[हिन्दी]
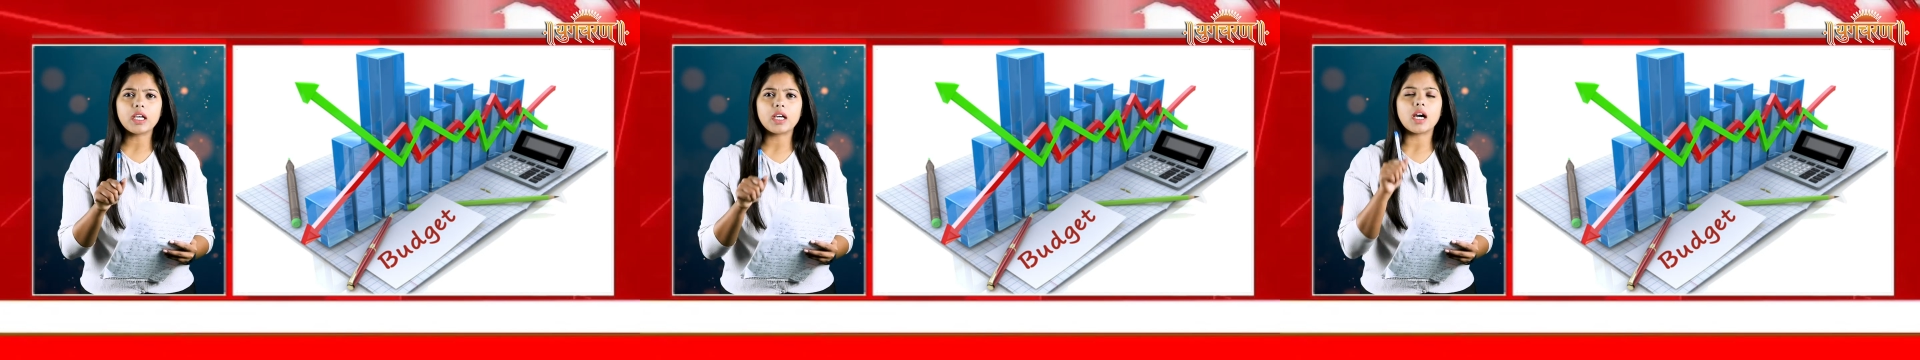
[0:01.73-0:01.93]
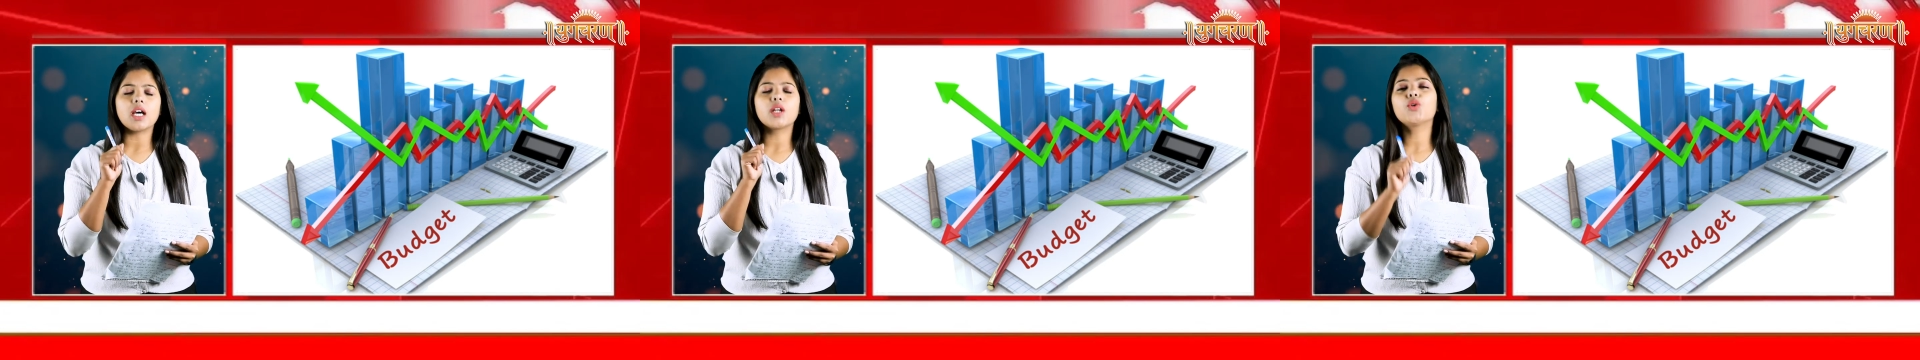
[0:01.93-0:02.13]

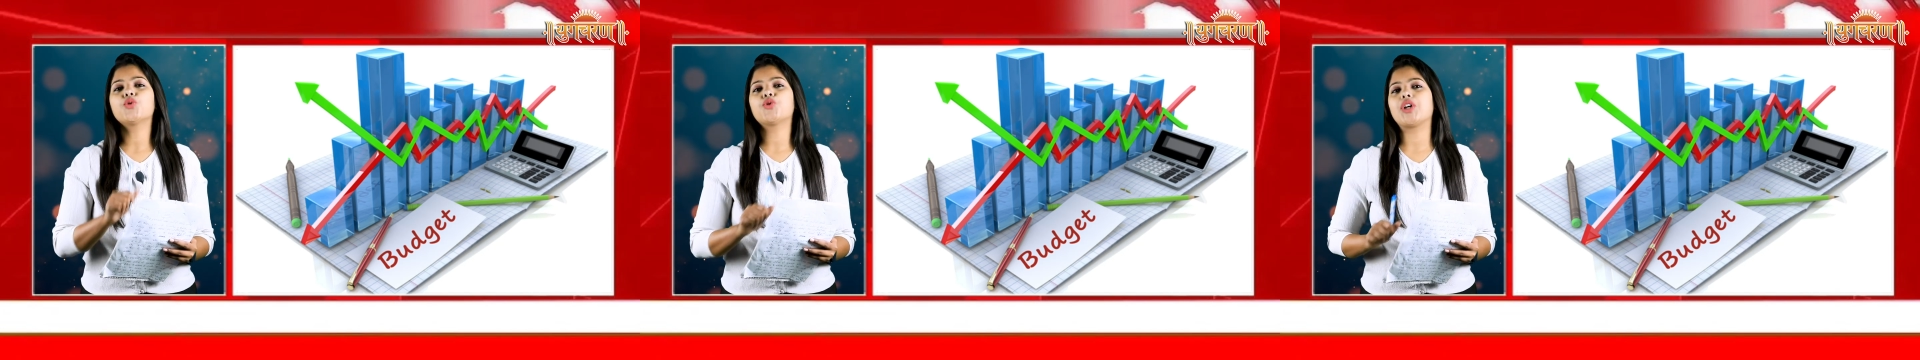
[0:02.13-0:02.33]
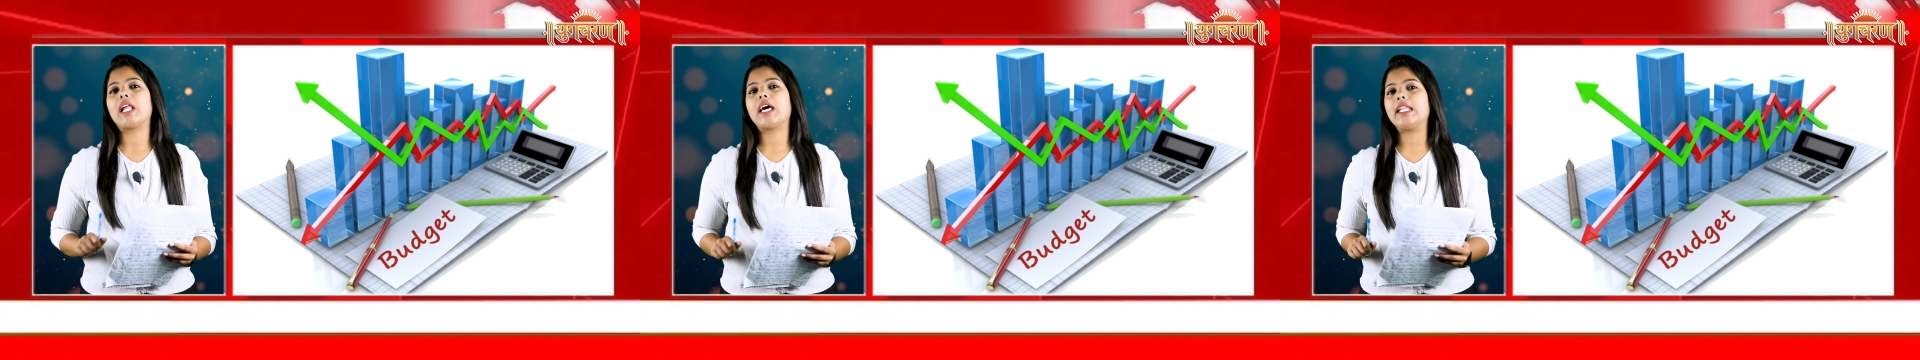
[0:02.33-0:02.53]
घर को
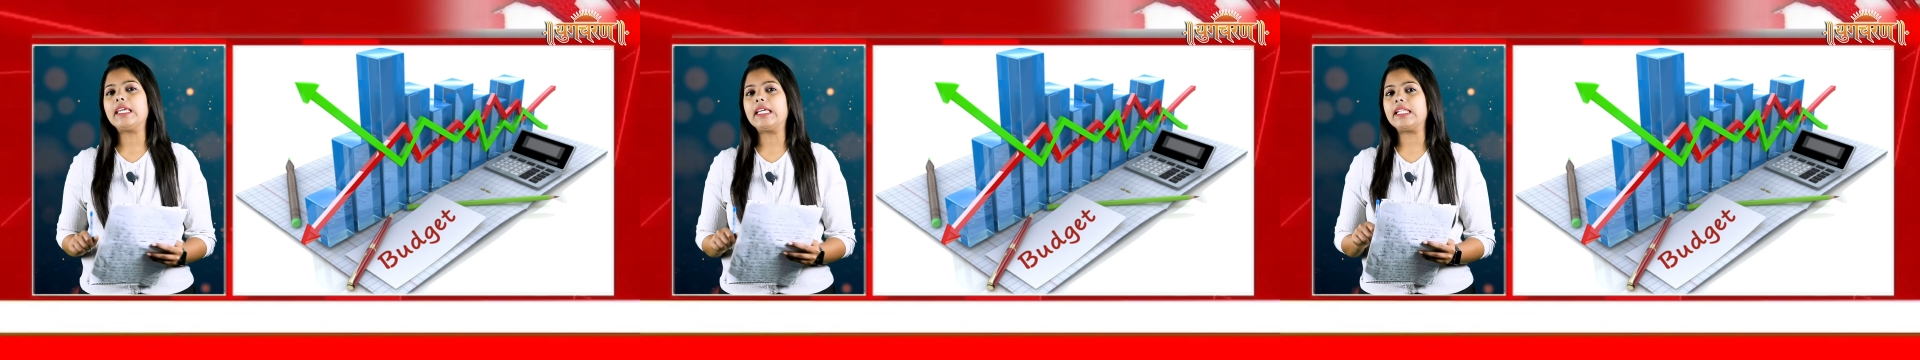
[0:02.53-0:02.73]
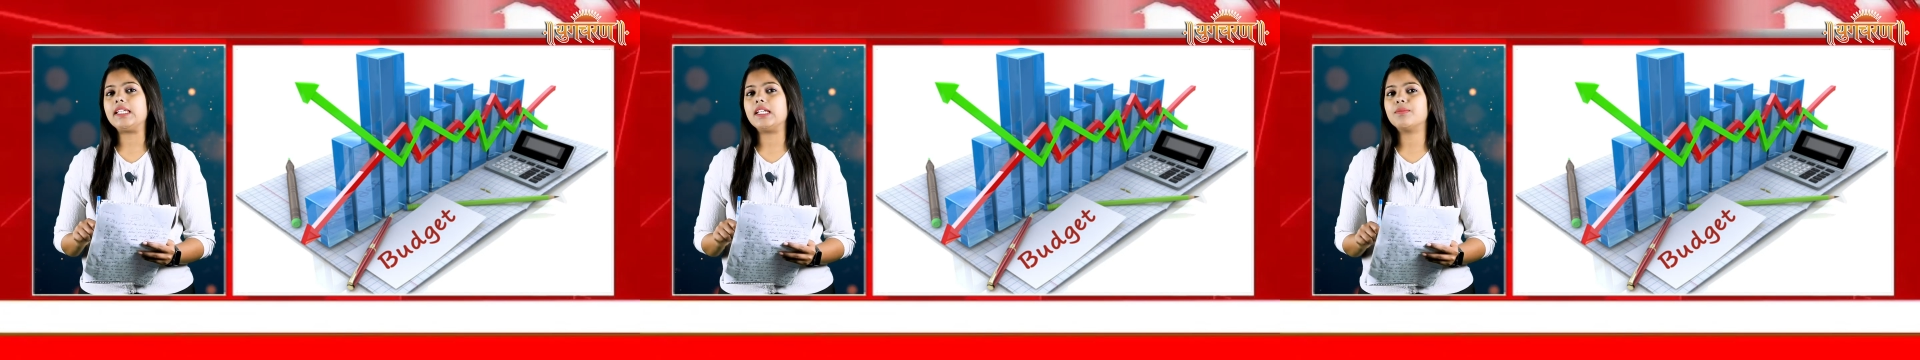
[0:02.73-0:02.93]
चलाने
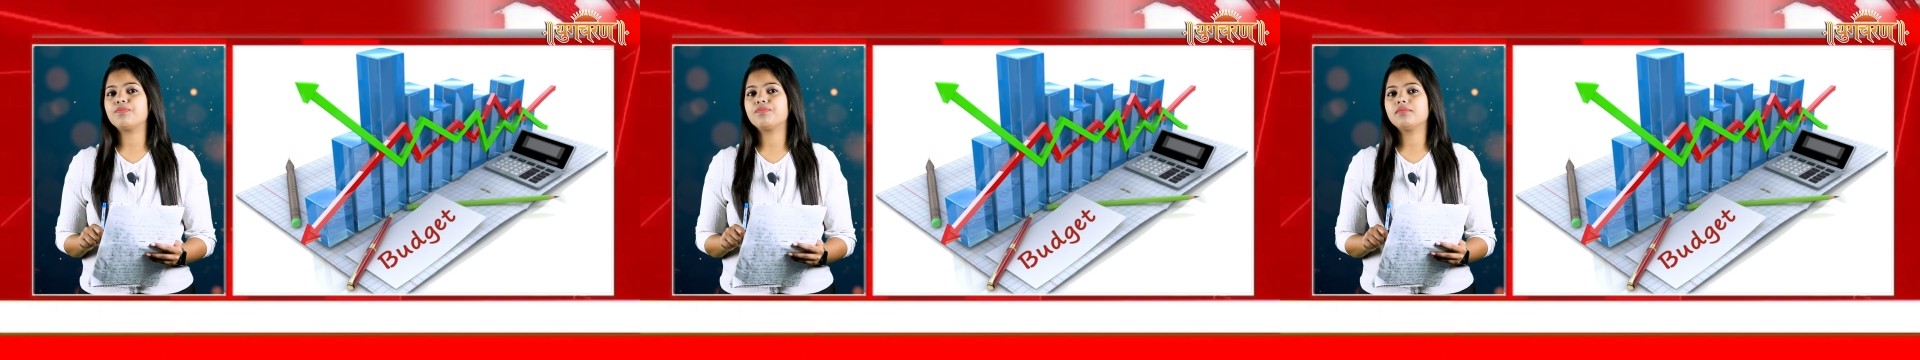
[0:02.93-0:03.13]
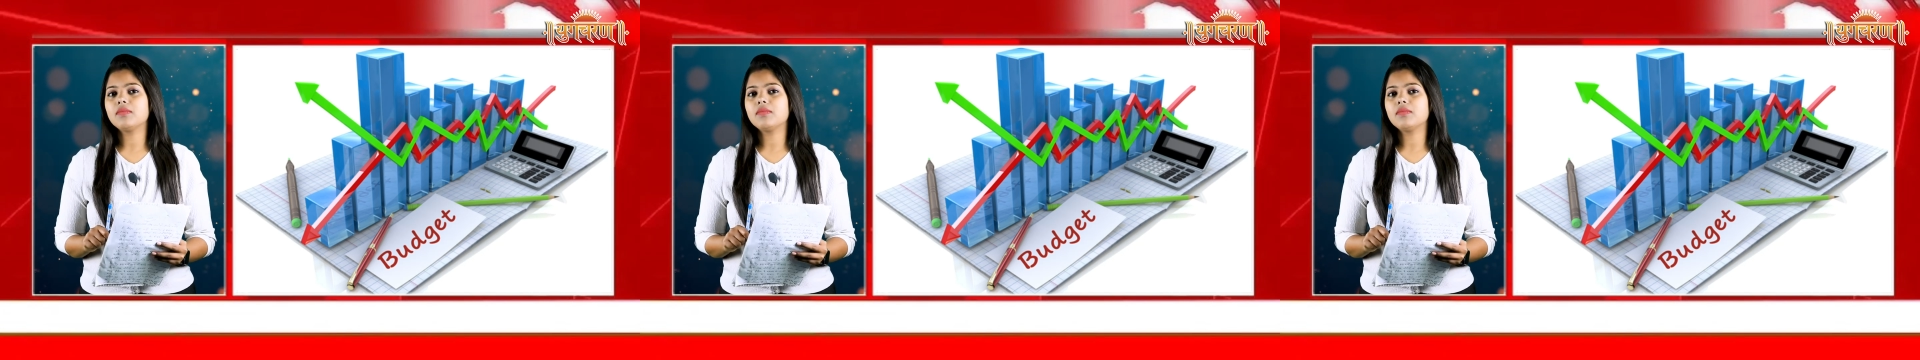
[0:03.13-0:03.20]
के लिए